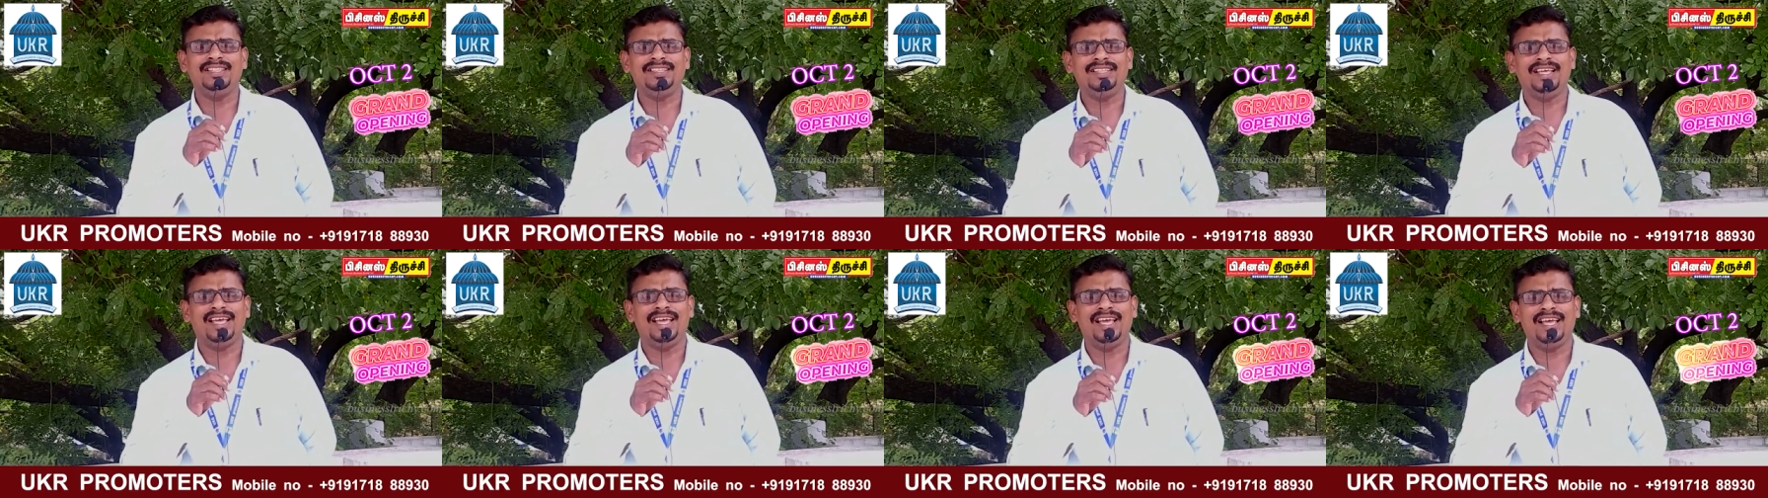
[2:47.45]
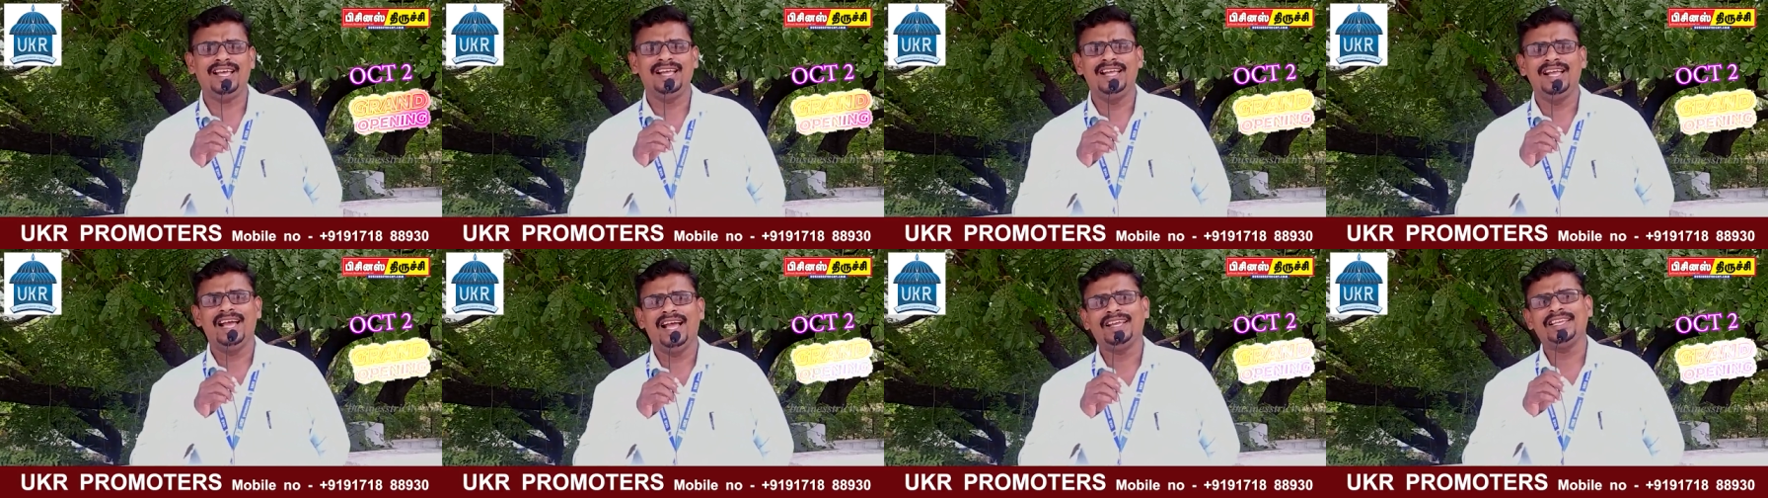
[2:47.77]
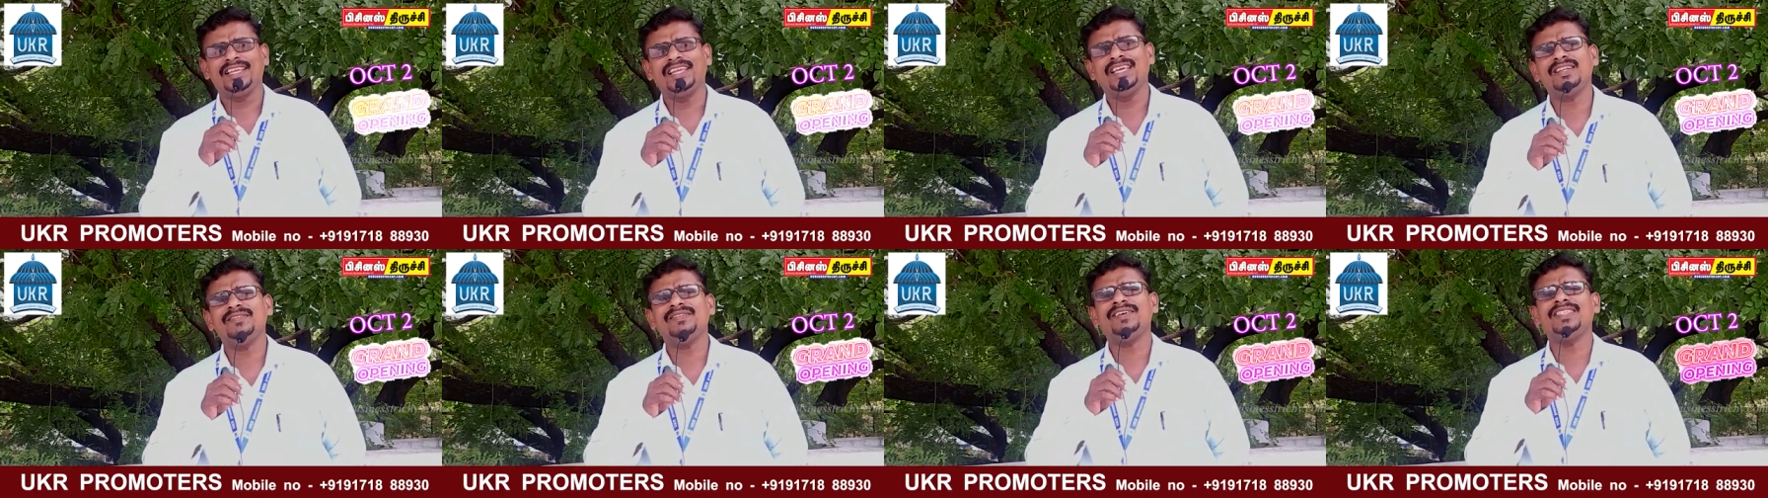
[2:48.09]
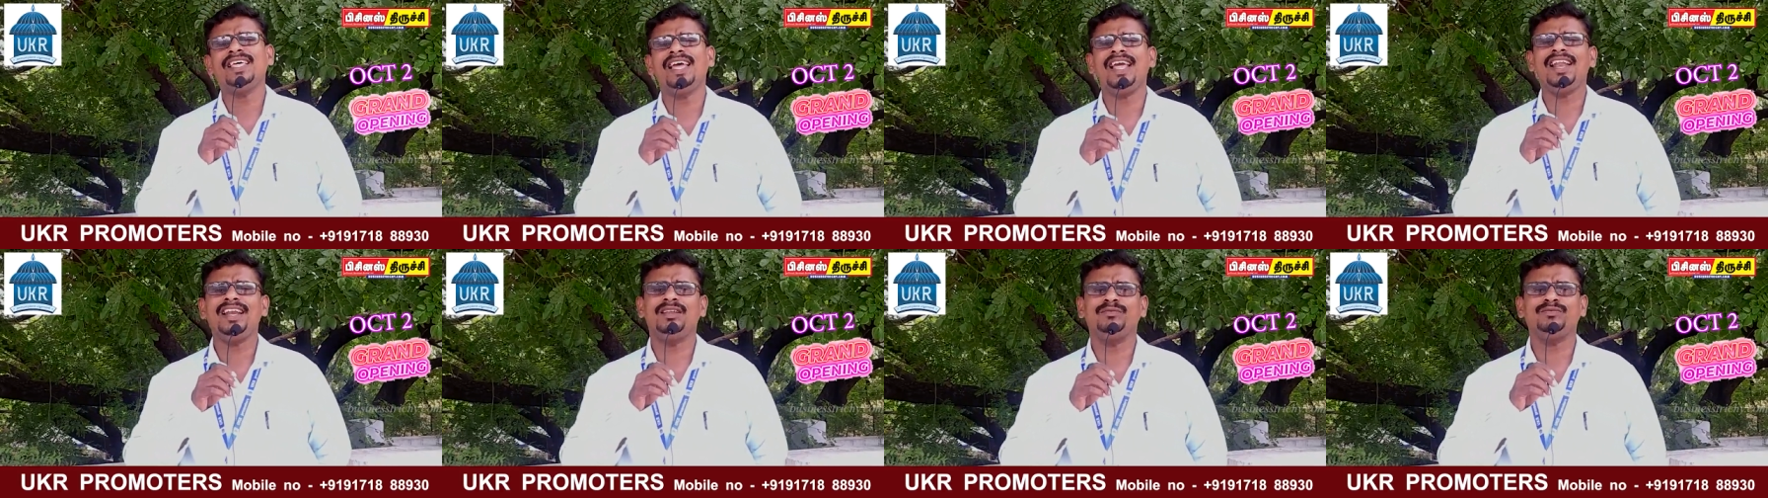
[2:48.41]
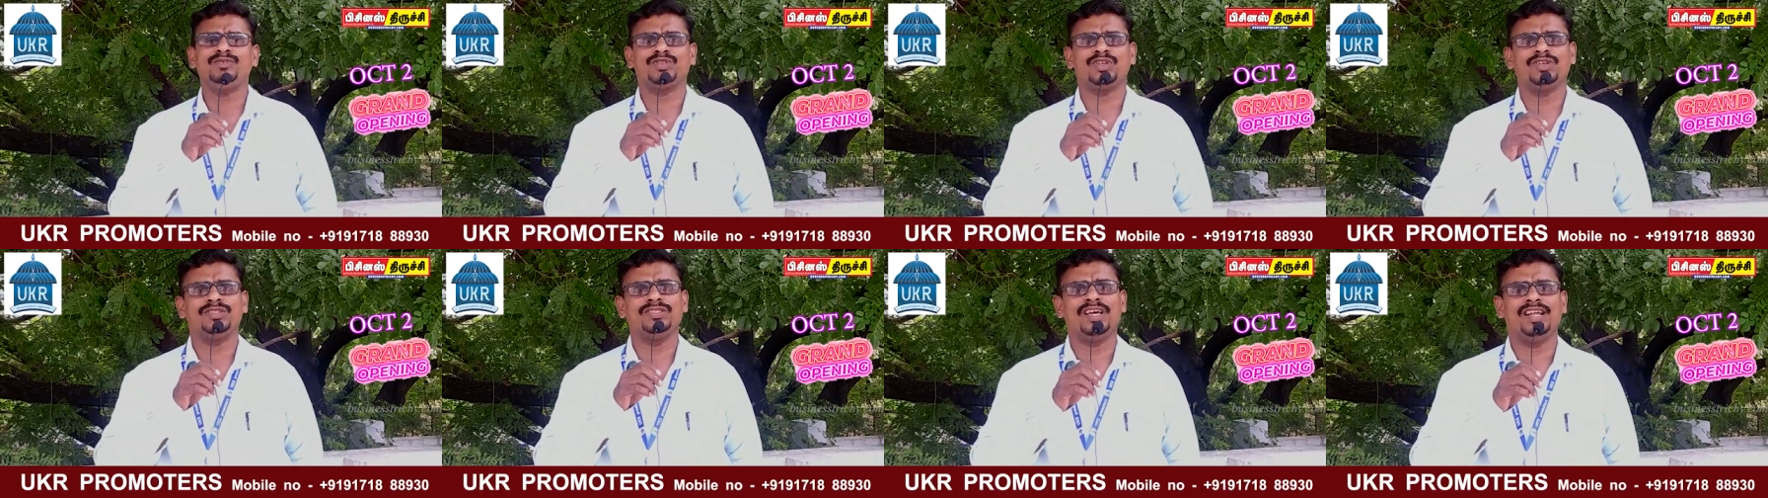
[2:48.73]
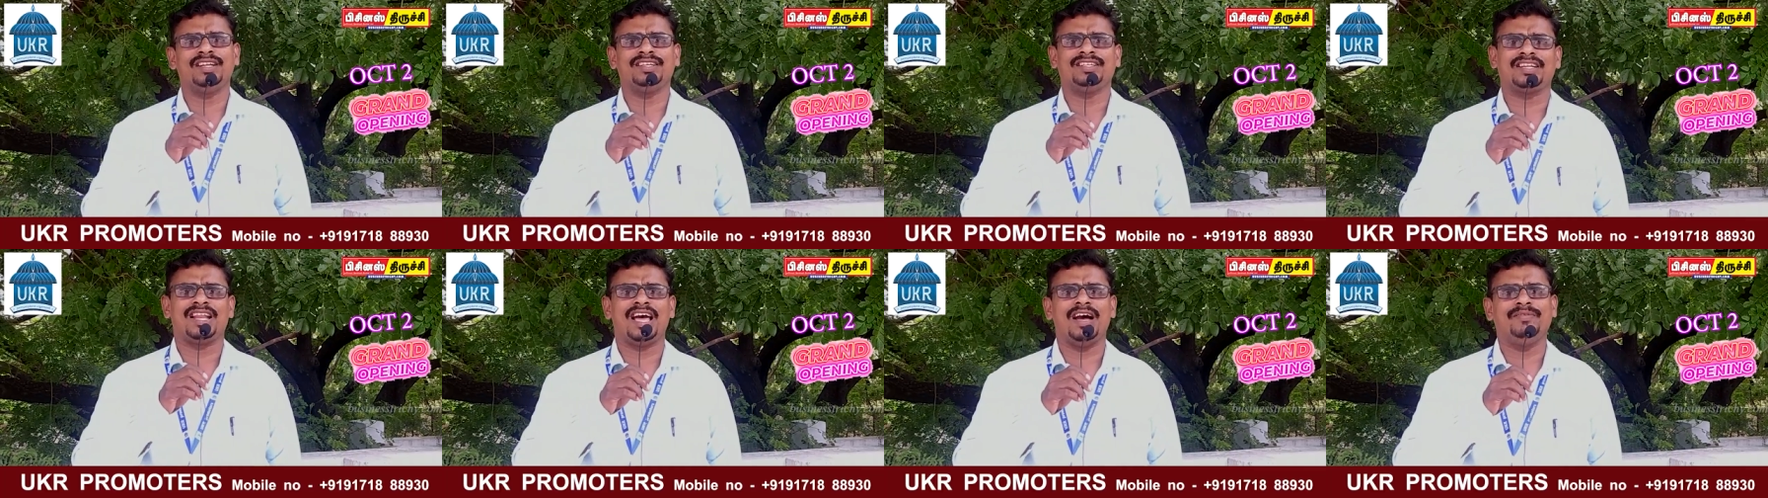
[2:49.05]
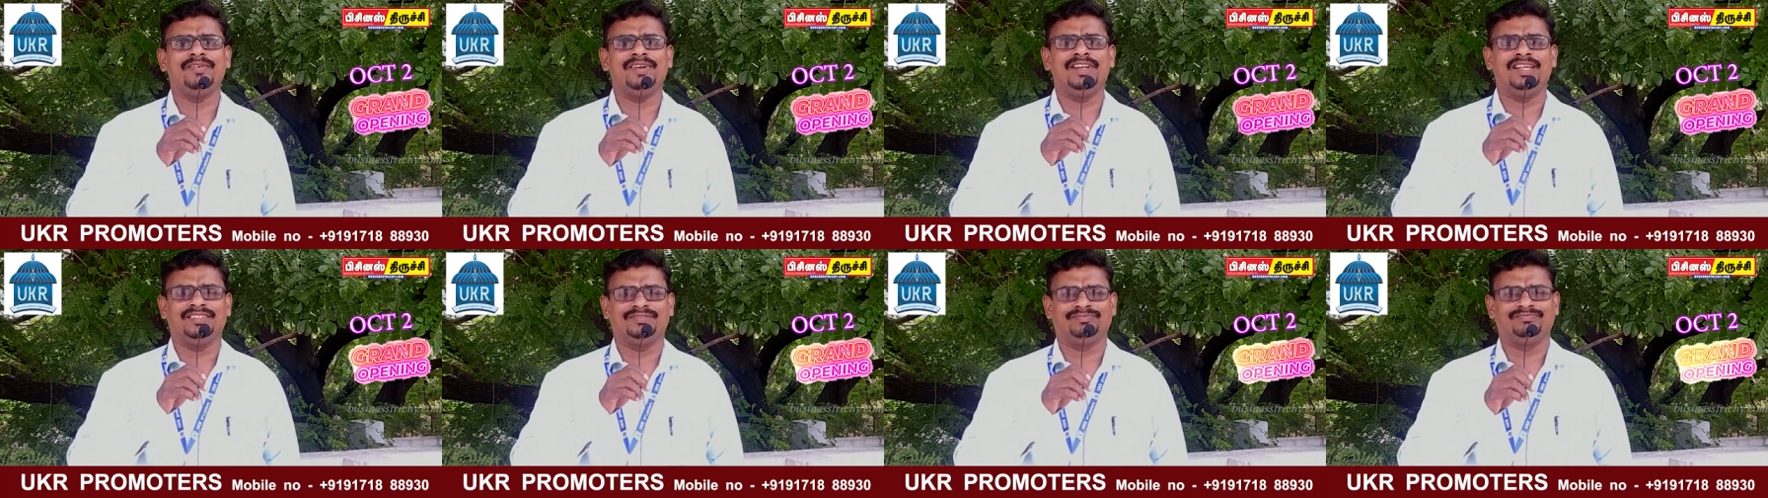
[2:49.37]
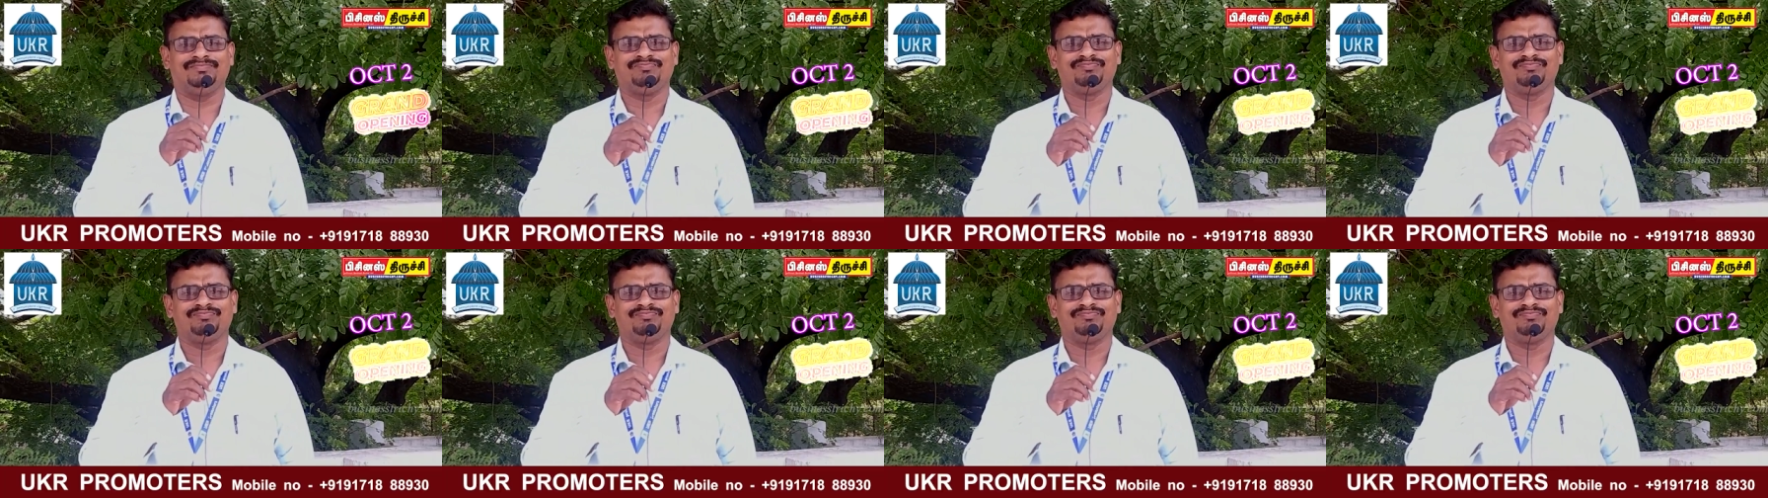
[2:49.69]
இருந்து இருபதே நிமிஷம் தான் டிராவல்